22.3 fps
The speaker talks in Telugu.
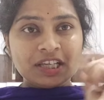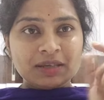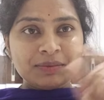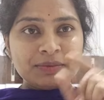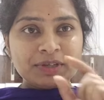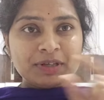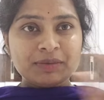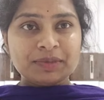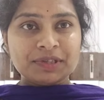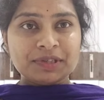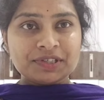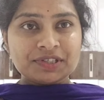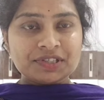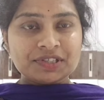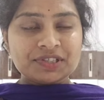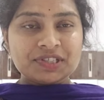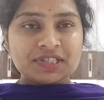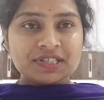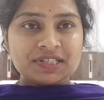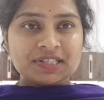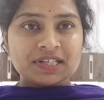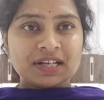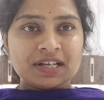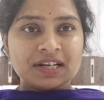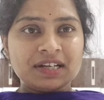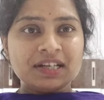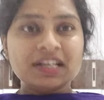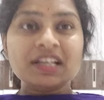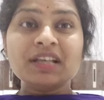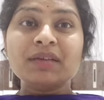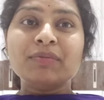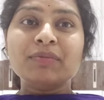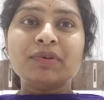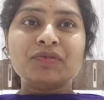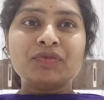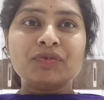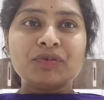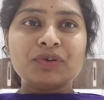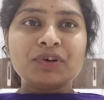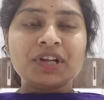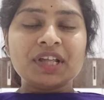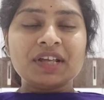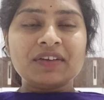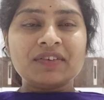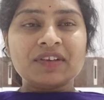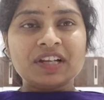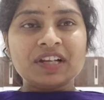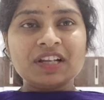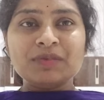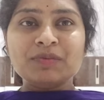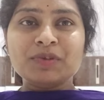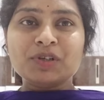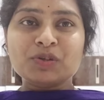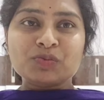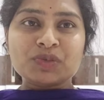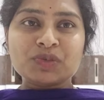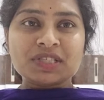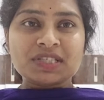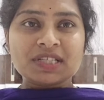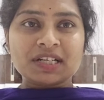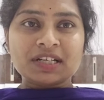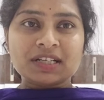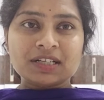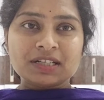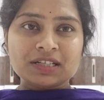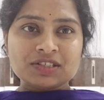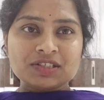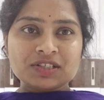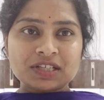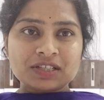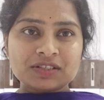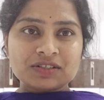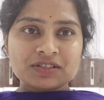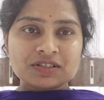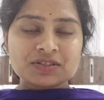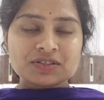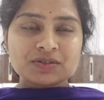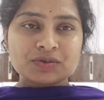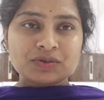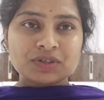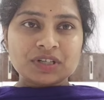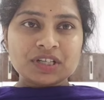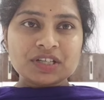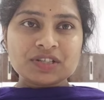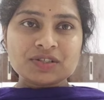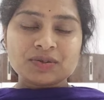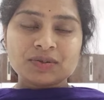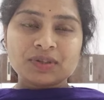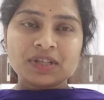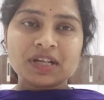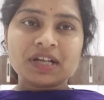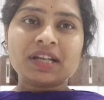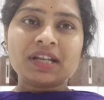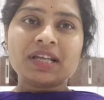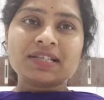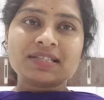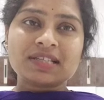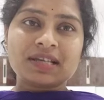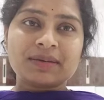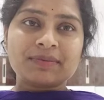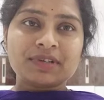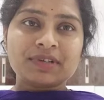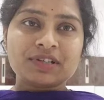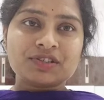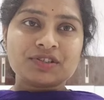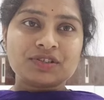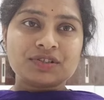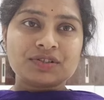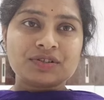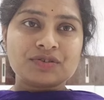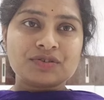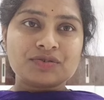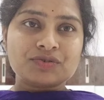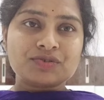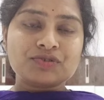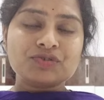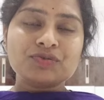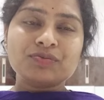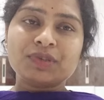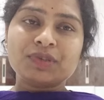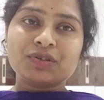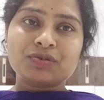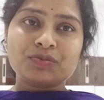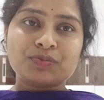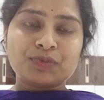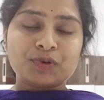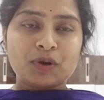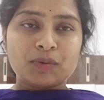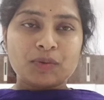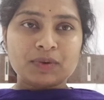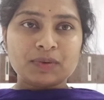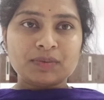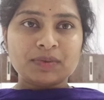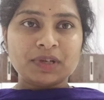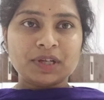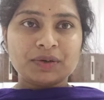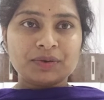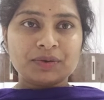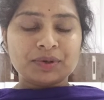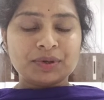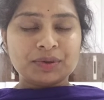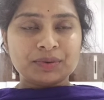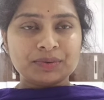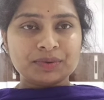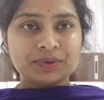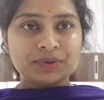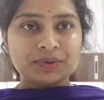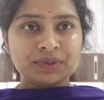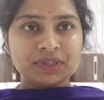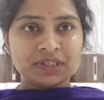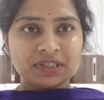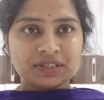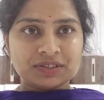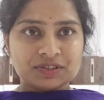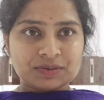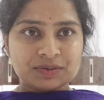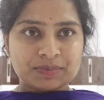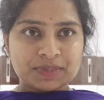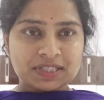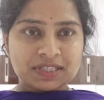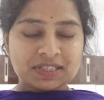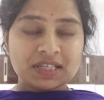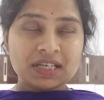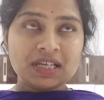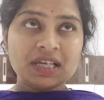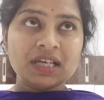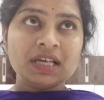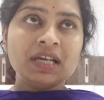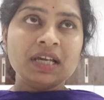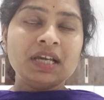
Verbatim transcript: ఏమని మెన్షన్ చేశారంటే బిఫోర్ డే వెళ్ళి మీరు మీ సెంటర్ని చెక్ చేసుకోండి సో దాట్ ఎగ్జామినేషన్ రోజు మీకు ప్రాబ్లం లేకుండా ఉంటుంది అని చెప్పేసి